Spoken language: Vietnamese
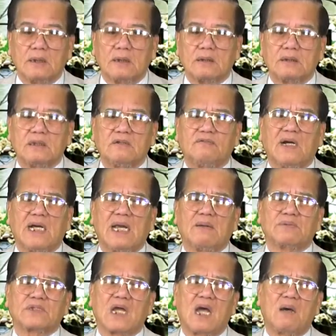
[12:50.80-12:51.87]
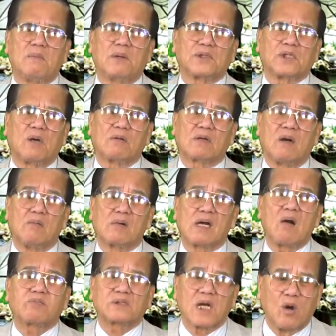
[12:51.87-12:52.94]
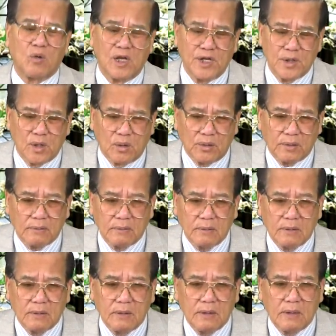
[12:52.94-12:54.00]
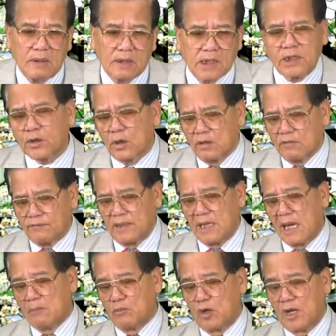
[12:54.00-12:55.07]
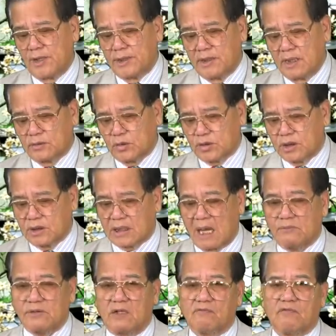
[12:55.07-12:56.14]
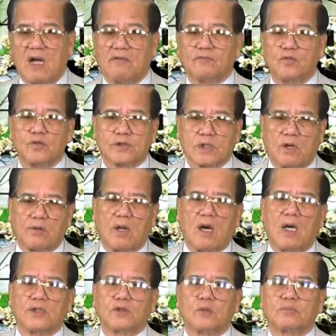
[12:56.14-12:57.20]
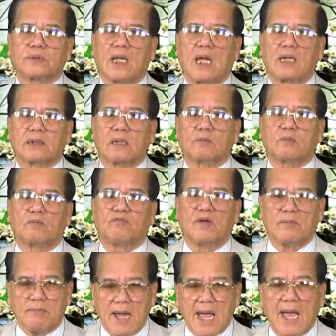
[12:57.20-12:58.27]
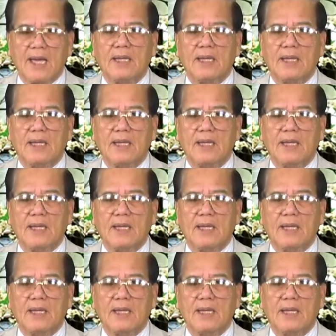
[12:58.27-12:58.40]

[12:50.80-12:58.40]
Như vậy làm sao mà Tàu Cộng ngóc đầu lên nổi? Kính thưa quý vị, là một lần nữa tôi xin tạm dừng vài phút, sau đó chúng ta tiếp tục phần 3.